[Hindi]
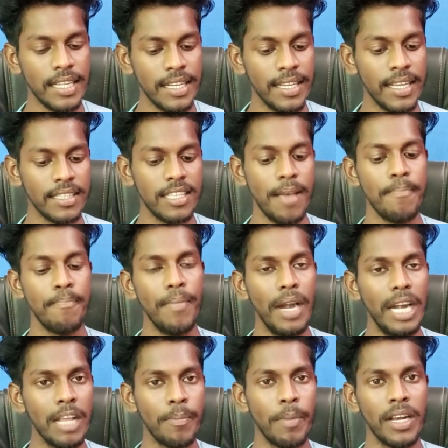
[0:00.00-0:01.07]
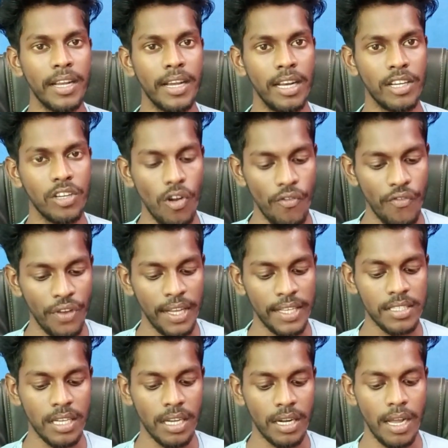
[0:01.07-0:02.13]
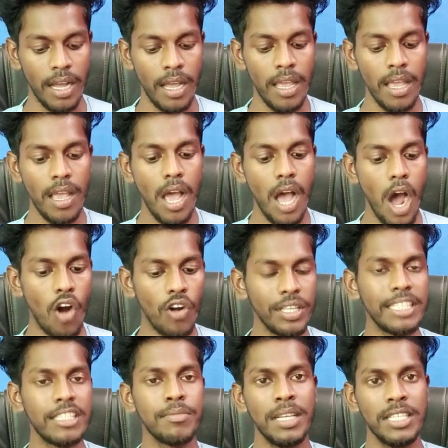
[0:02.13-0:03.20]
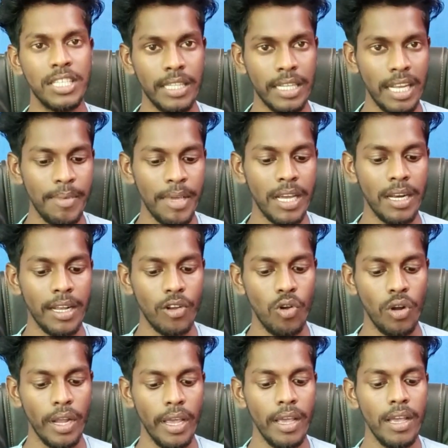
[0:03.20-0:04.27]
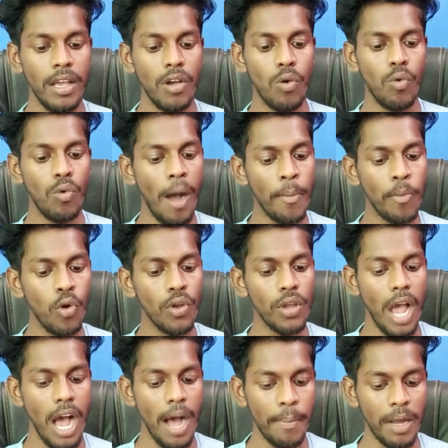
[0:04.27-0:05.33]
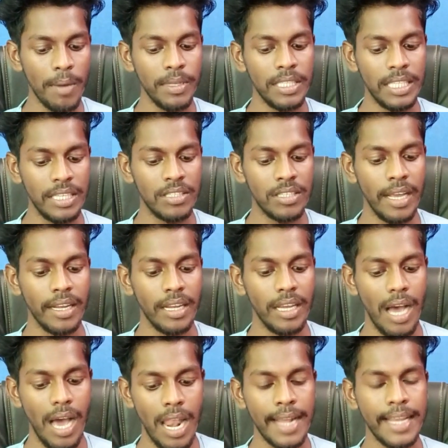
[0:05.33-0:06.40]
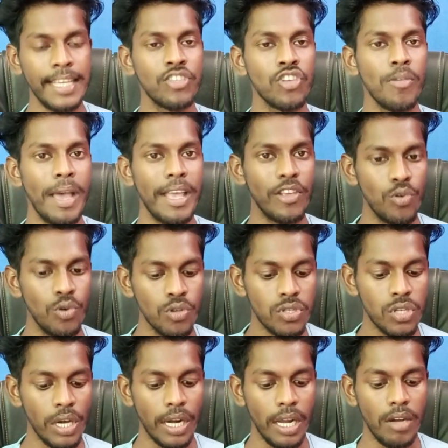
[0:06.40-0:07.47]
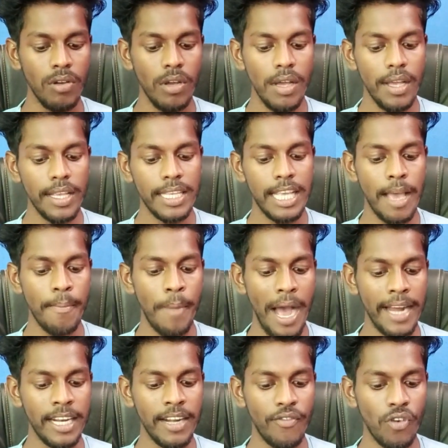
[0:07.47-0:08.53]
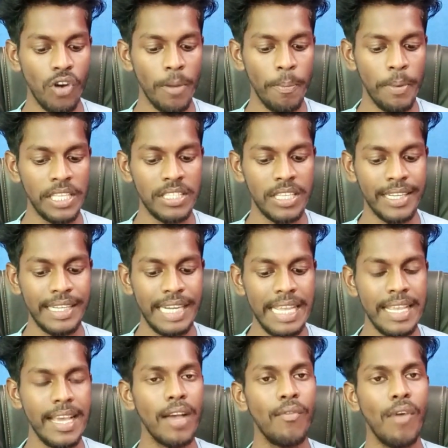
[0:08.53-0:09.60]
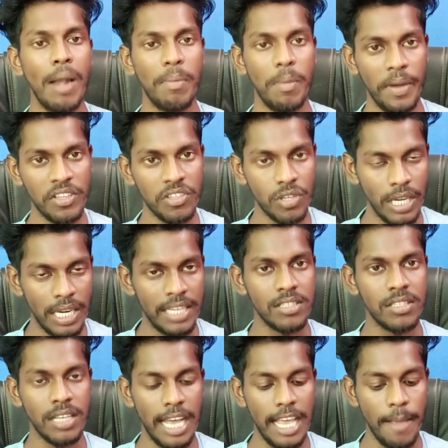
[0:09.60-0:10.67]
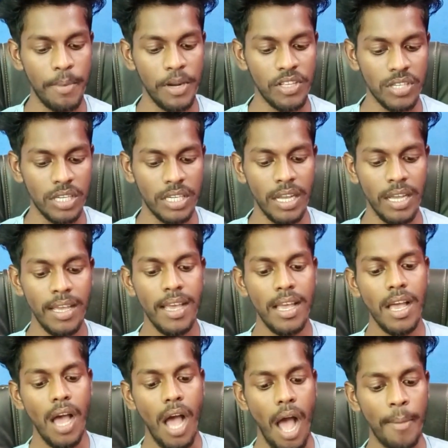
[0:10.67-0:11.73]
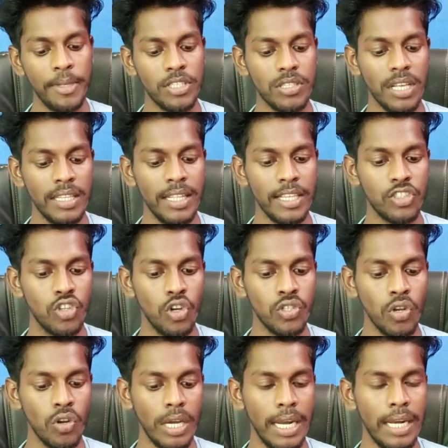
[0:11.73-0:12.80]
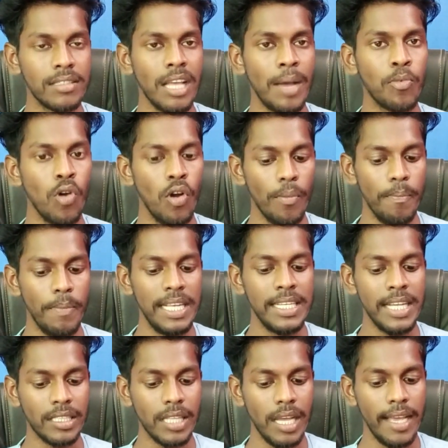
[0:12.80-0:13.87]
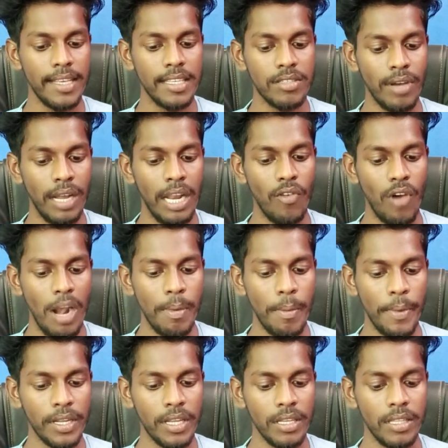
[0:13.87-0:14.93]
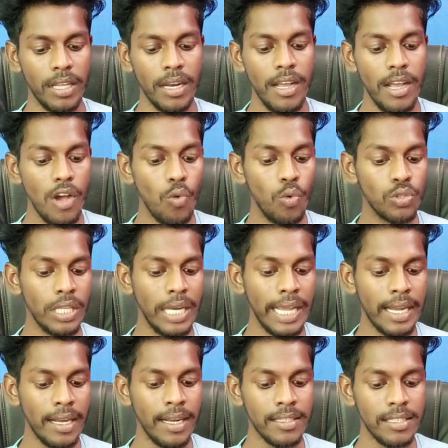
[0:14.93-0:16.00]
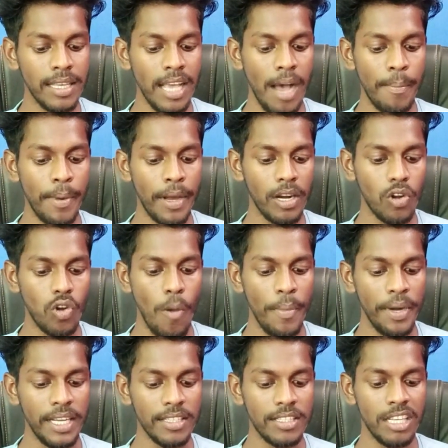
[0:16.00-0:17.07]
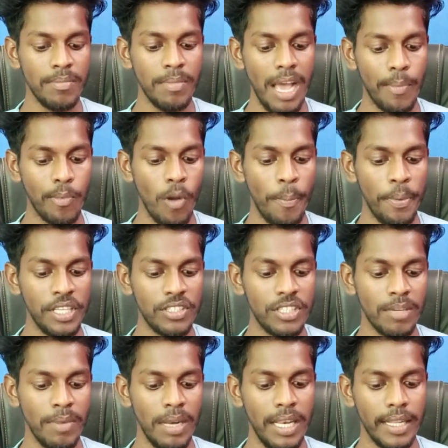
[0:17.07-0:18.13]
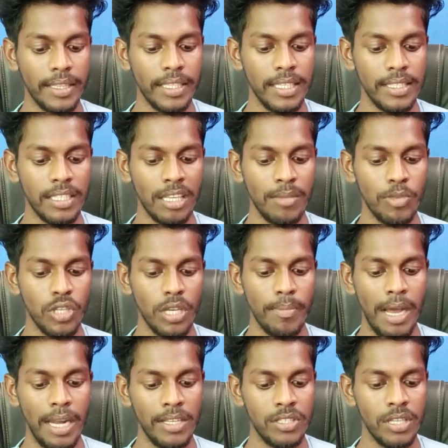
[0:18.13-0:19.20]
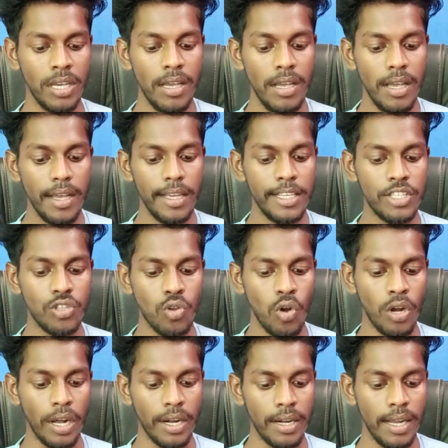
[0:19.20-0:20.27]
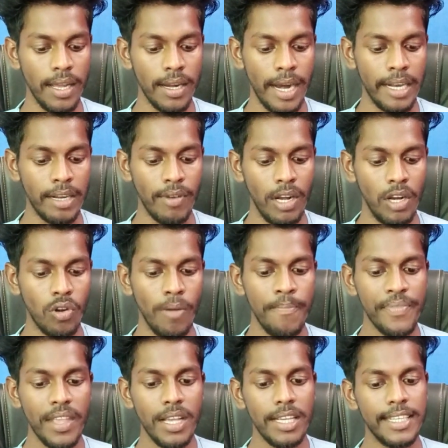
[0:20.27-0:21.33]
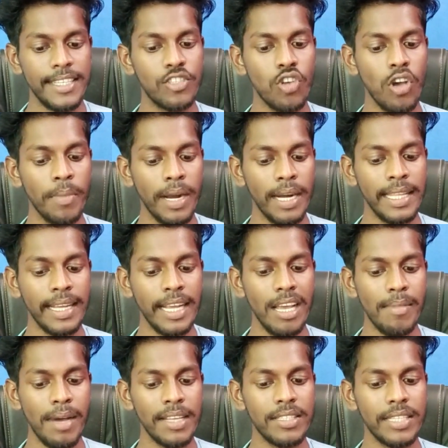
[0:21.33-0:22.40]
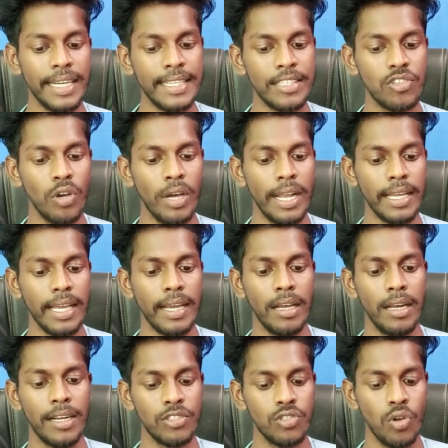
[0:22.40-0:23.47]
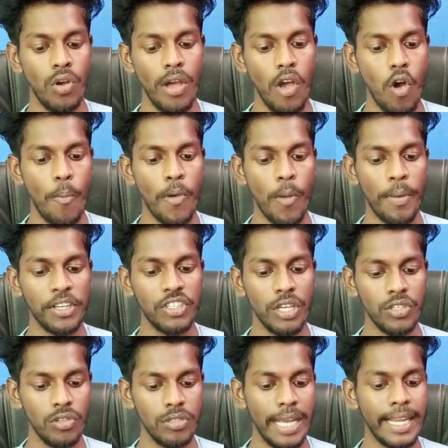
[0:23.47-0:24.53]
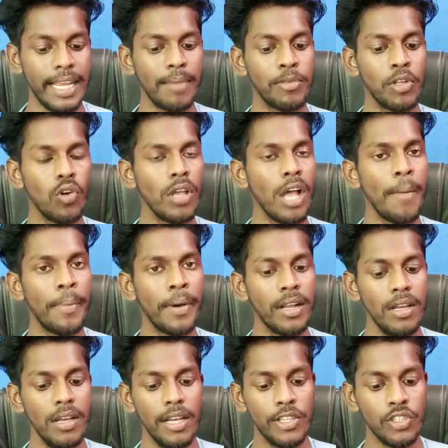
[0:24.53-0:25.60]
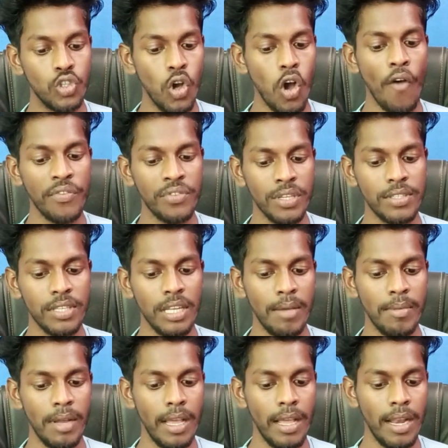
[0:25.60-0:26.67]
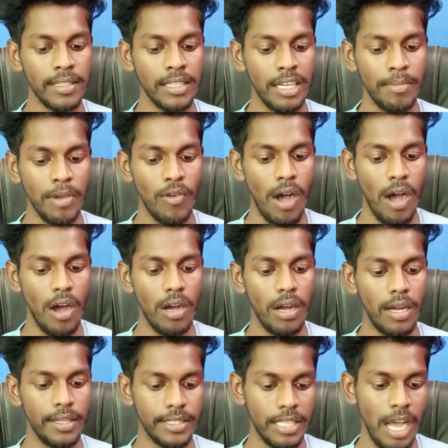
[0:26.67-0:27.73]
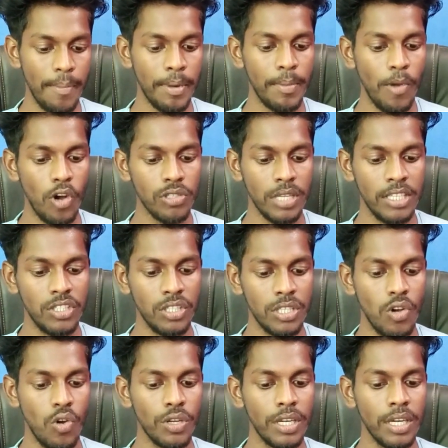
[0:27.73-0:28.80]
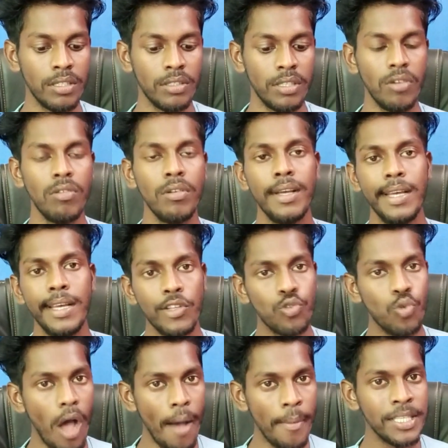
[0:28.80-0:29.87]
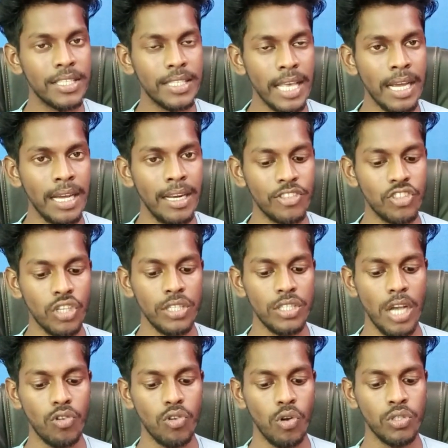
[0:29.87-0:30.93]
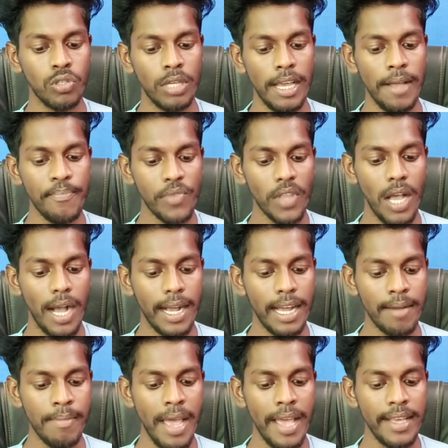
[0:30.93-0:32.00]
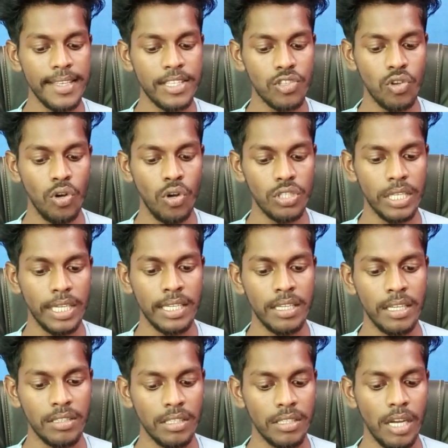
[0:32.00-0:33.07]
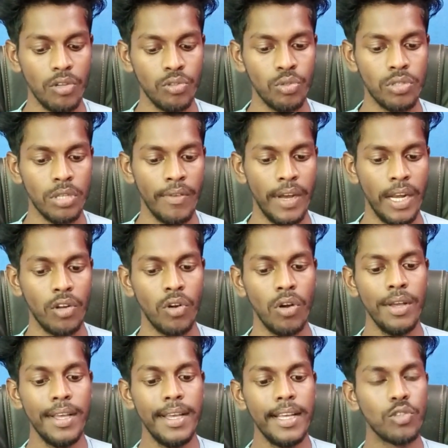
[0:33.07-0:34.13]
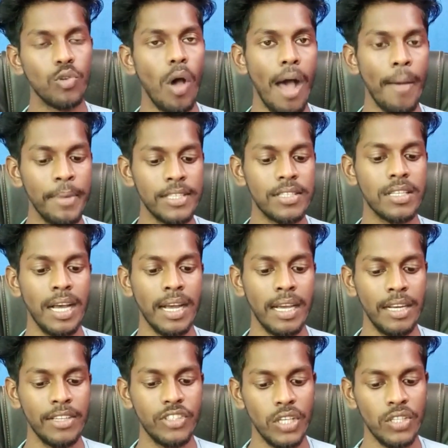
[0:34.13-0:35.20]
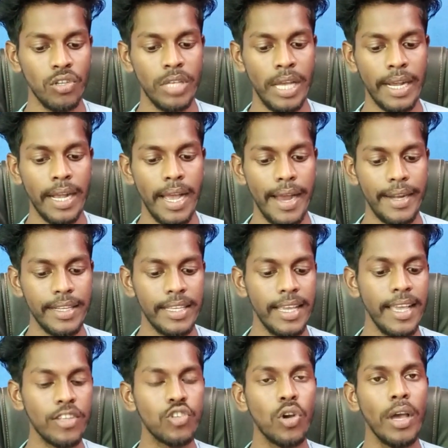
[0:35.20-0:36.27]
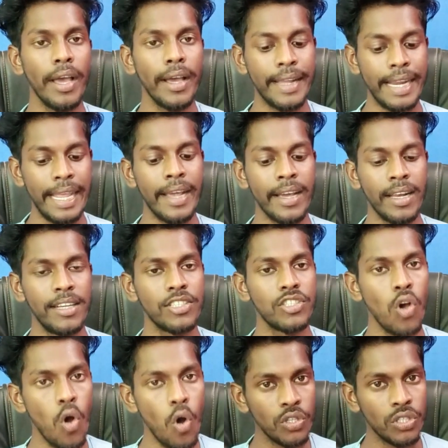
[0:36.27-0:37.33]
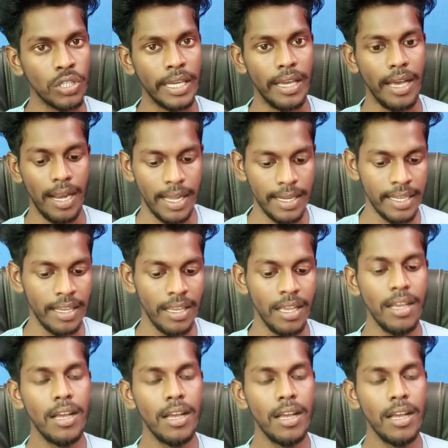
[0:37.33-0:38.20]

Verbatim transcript: तरीके से मल्टीपल कलर को फेस कर रहा है और इसमें जितने भी कलर होंगे वो आपको यहाँ पर भी दिख जाएंगे हालांकि जो मैं यूज कर रहा हूँ ये बाय डिफॉल्ट प्रीसेट नहीं है वॉलपेपर कलर्स का ही प्रीसेट है अब इसके अंदर जो जो कलर्स आपको मिल जाता है इस वाले वॉलपेपर के अंदर उतने कलर्स के यहाँ पर कॉम्बिनेशन में आपको प्रीसेट मिल जाते हैं जैसे कि मुझे मान लीजिए इसको करना है राइट वाले को इसको हम कर देंगे हमारे सेटिंग्स वगैरह के कलर्स जो है वो प्रॉपर चेंज हो जाएंगे अब देखो यहाँ पर जो ऑप्शन इनेबल है लाइक like दैट मैं यहाँ पर बहुत सारी चीजें ऑन कर देता हूँ तो अब इसके कलर चेंज आउट हो चुके हैं अगर मैं इसको सेट कर देता हूँ दूसरे वाले को तो अब इसका कलर चेंज हो जाएगा एंड ये जो है ग्रे कलर से हो चुके हैं हालांकि